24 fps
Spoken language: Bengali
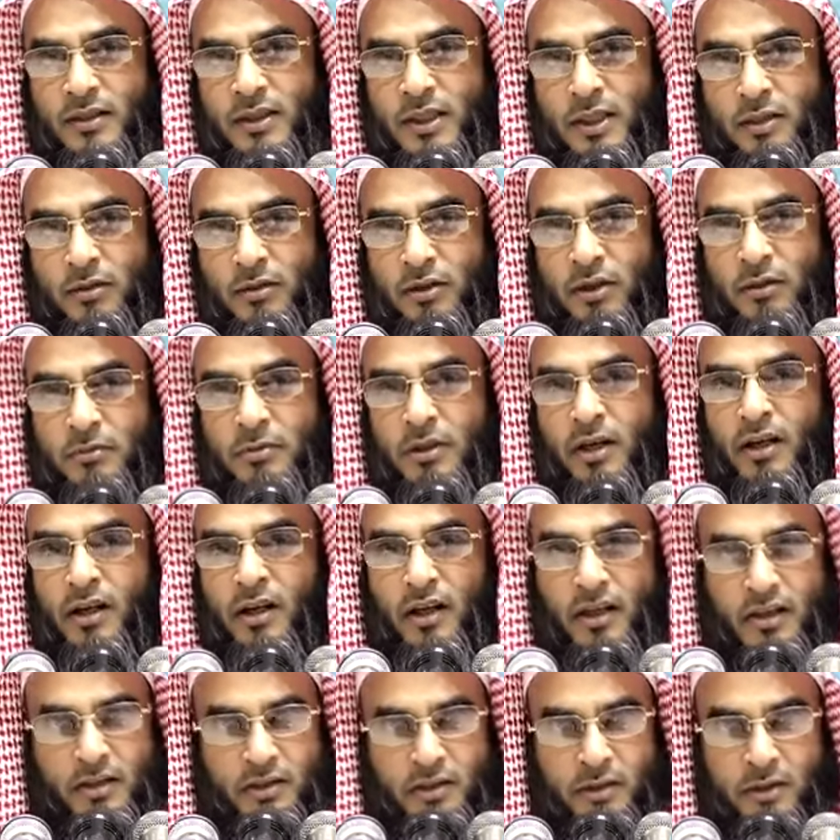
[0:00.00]
যেগুলির
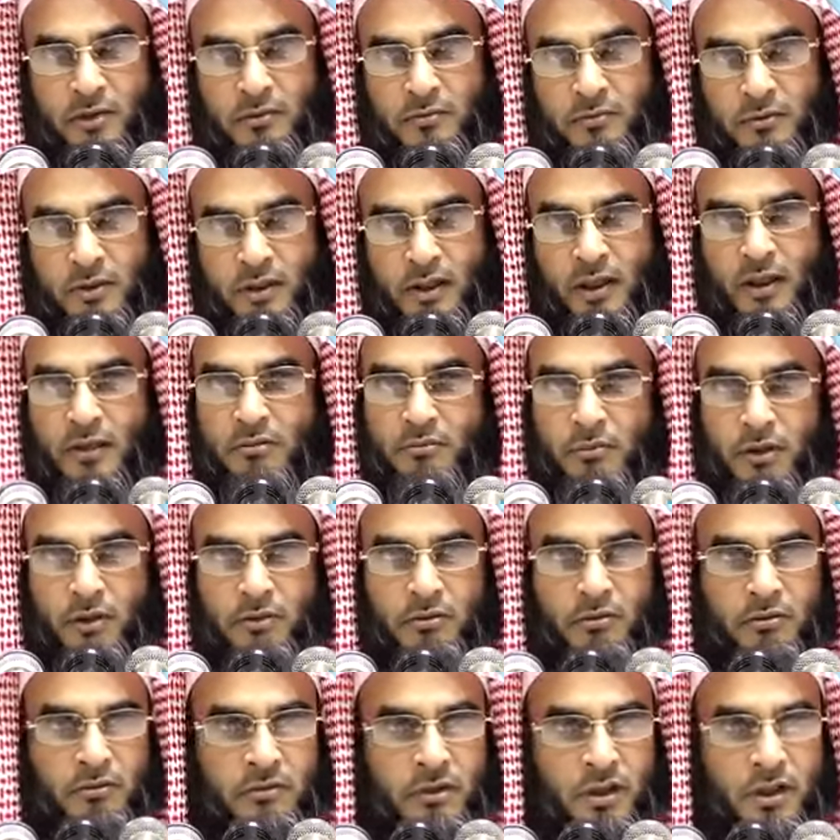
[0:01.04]
বাংলা কি হবে
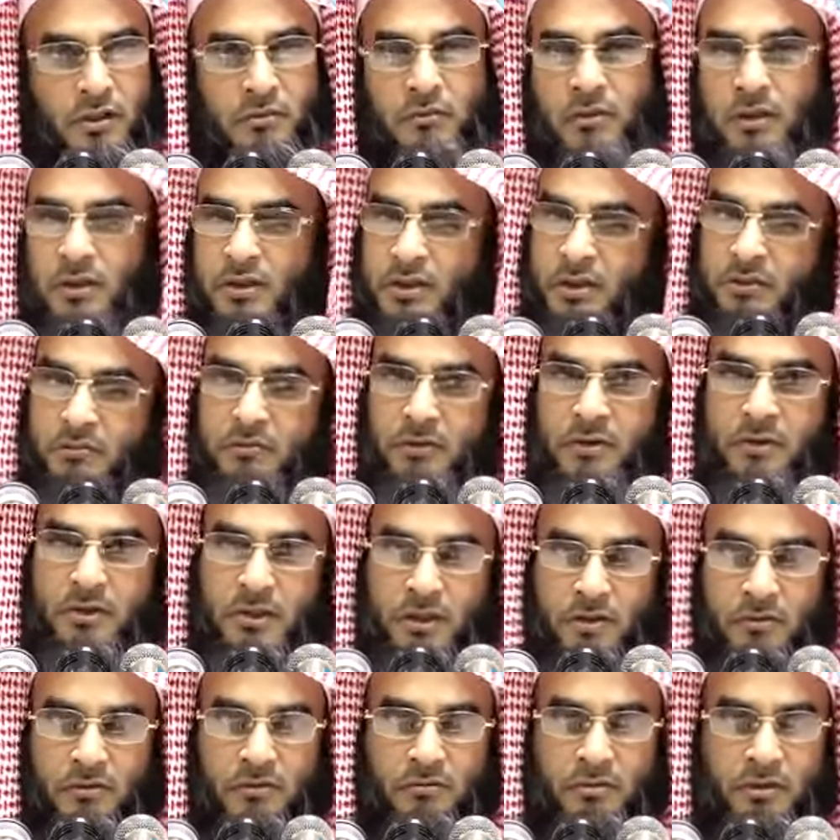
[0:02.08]
একমাত্র যারা ভাষাবিদ
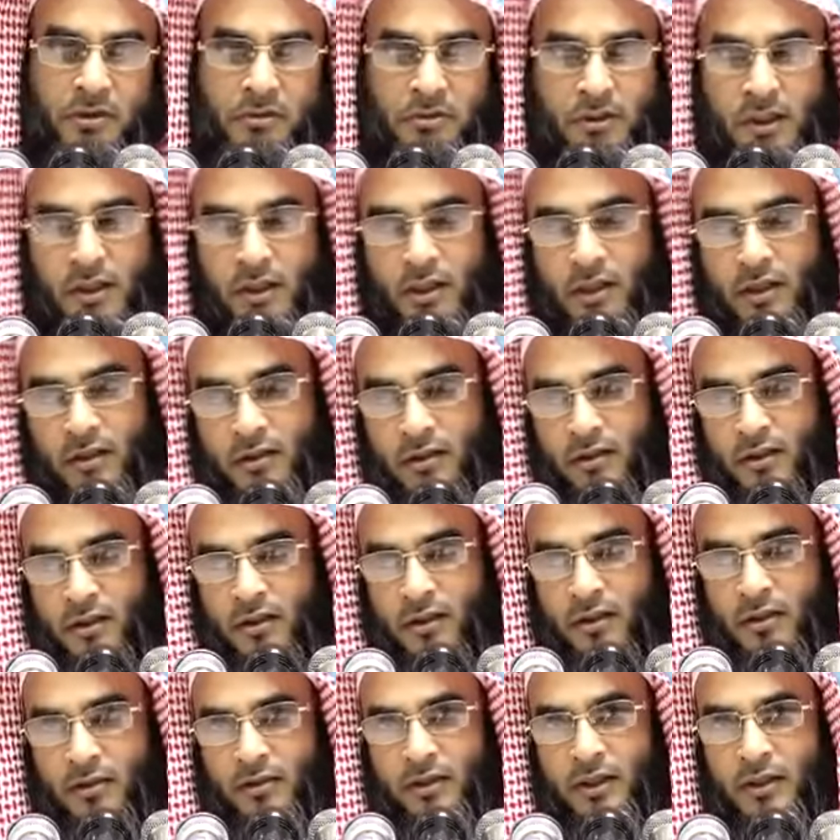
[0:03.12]
সে তারা
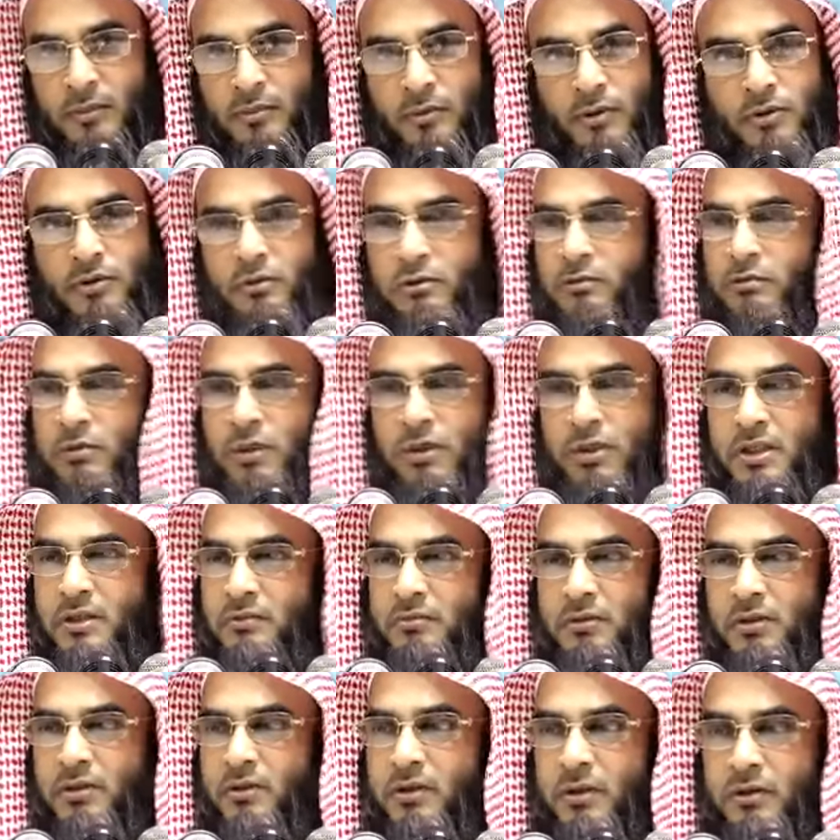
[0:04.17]
তারপর শুধু
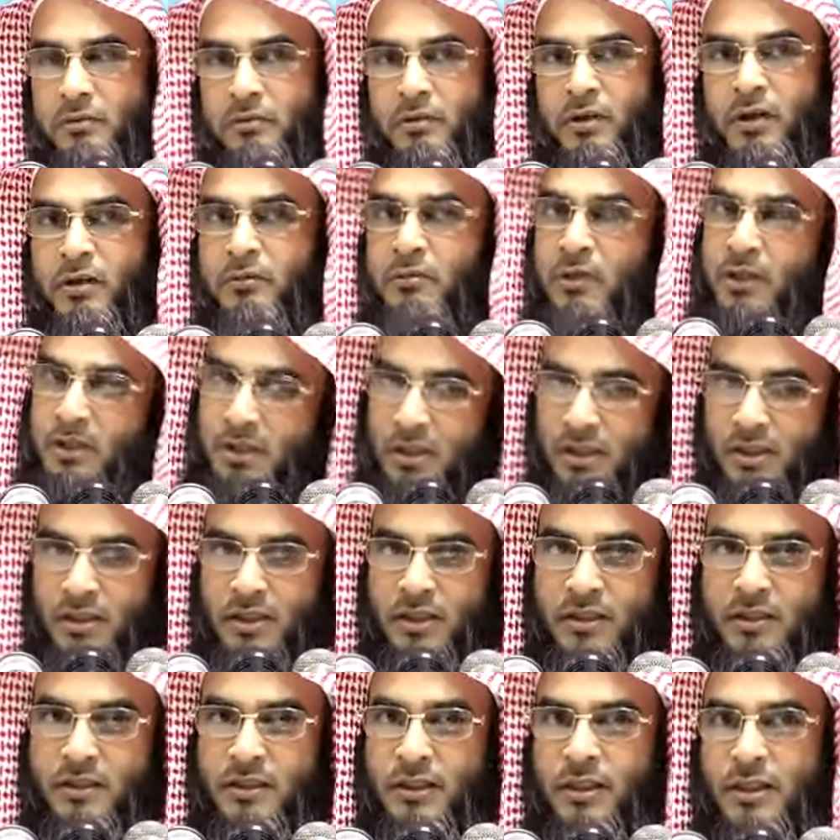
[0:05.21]
ভাষাবিদ হবে না ভাষার
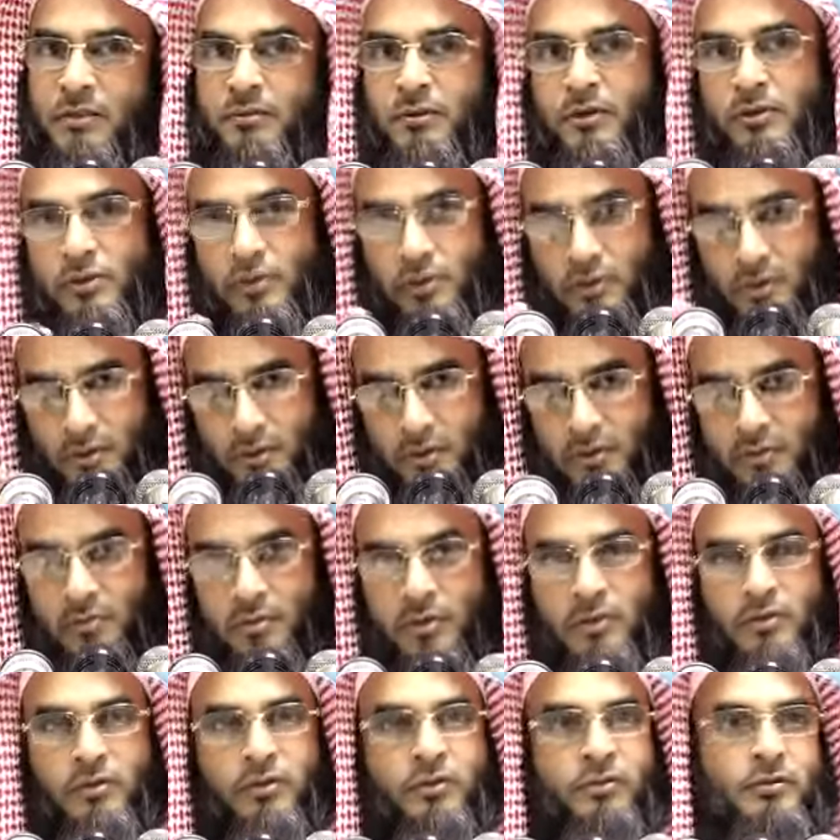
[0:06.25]
সাথে সাথে আবার
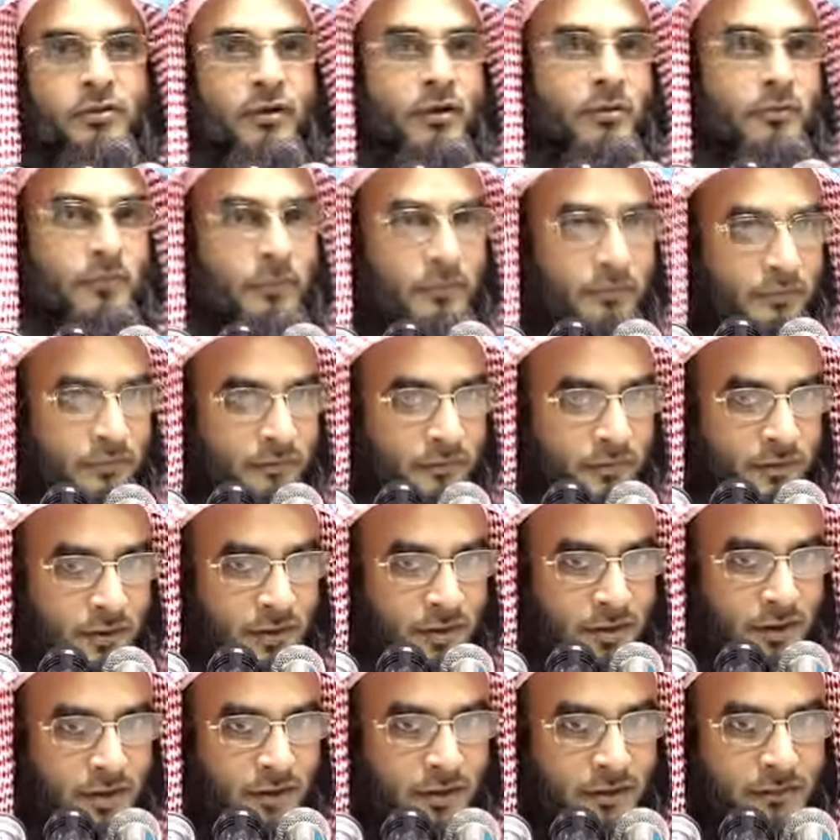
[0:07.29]
শরীয়তবিদ হইতে হবে
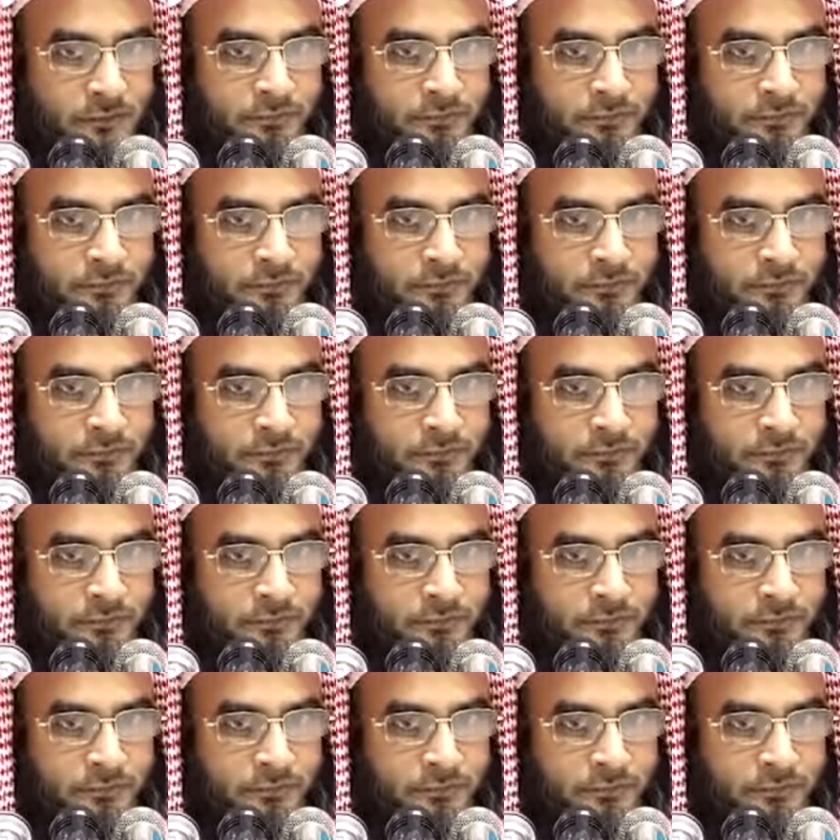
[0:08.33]
যে